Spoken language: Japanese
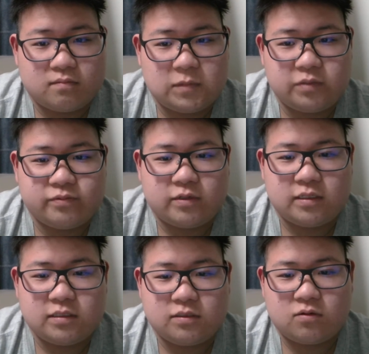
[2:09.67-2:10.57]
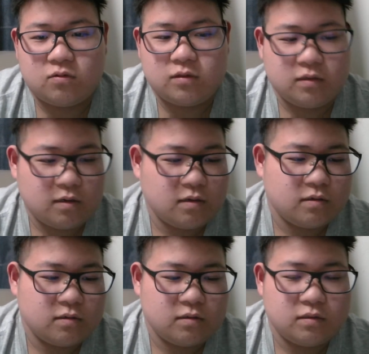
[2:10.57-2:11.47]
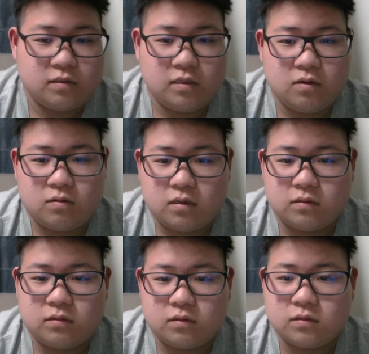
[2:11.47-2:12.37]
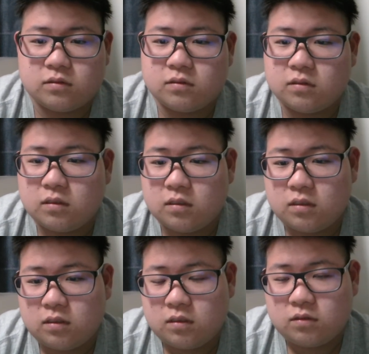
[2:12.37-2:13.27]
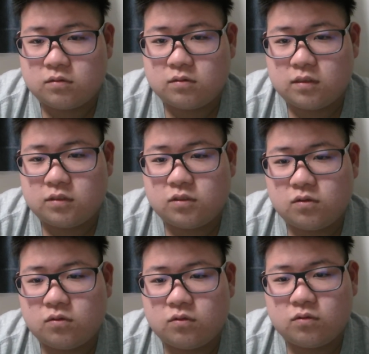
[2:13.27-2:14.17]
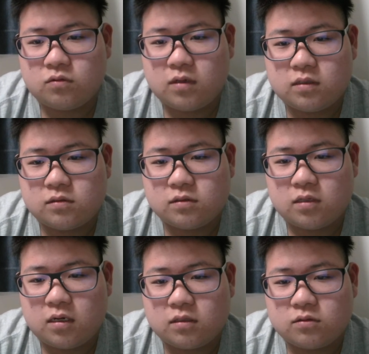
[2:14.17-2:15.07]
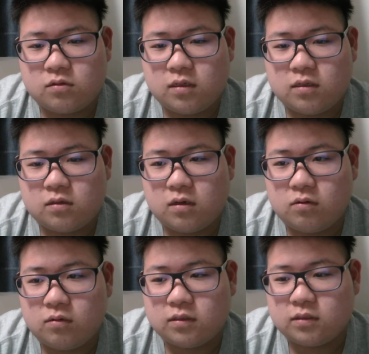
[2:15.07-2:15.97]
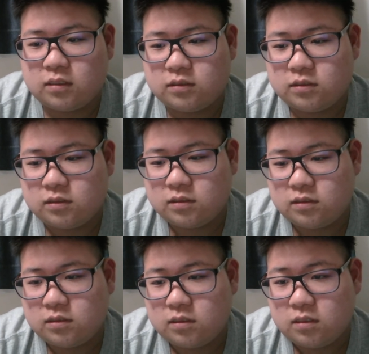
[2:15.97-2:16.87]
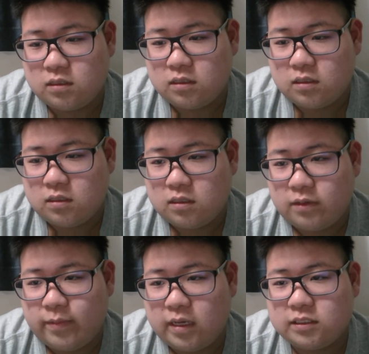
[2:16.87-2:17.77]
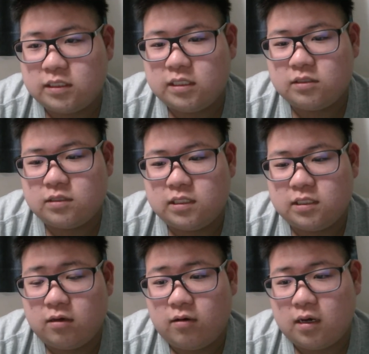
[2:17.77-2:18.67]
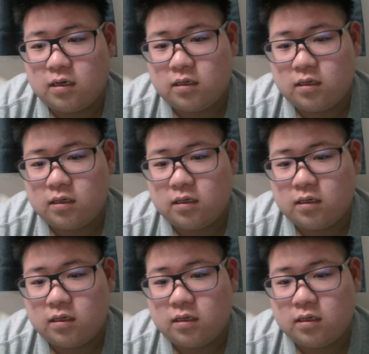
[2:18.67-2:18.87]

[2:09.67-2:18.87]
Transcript: じゃあブラジル語でな、言えよなって話。うわ、ちょうどとある科学のレールガン終わったし。いや、マジギルティだわ。